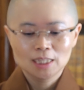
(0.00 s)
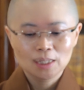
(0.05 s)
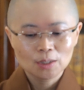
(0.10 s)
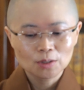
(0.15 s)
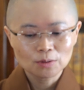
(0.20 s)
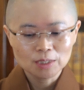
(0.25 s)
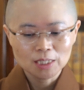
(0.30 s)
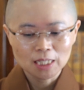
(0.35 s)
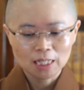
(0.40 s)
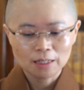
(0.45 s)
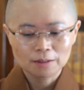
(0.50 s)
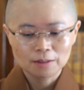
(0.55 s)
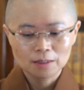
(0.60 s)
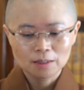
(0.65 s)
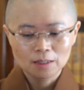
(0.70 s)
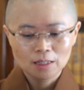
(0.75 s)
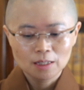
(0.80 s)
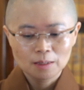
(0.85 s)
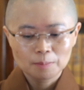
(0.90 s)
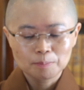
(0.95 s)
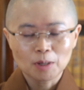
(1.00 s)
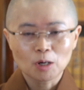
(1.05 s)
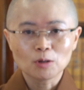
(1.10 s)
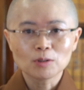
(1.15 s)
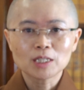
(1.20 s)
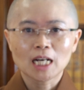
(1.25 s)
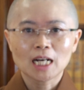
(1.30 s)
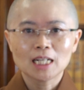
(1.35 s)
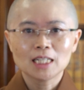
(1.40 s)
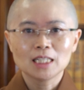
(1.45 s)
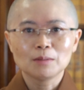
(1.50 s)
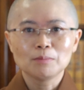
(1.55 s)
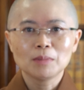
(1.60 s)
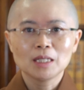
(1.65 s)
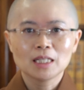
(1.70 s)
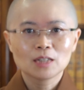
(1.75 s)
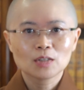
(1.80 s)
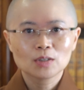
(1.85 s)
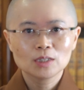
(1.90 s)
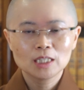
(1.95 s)
供在宝塔里
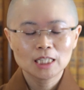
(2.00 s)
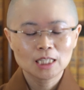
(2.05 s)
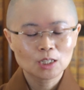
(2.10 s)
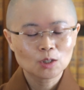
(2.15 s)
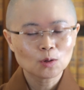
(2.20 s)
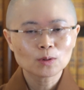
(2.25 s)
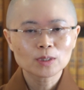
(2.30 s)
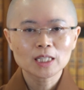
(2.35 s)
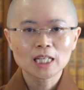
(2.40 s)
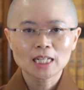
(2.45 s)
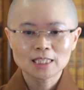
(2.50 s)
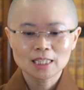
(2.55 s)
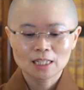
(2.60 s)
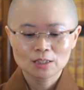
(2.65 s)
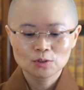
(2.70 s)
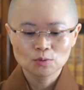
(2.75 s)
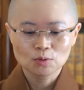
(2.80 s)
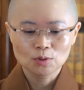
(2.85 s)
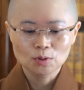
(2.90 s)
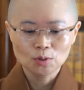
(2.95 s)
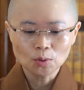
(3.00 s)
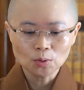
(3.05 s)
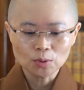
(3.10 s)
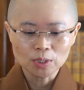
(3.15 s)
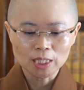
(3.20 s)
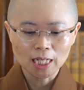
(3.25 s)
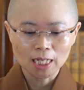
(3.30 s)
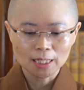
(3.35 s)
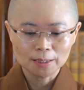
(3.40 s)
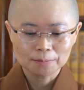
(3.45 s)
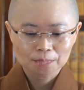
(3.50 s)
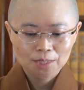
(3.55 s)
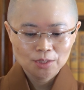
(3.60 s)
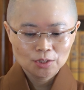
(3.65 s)
面，以供大家做供养。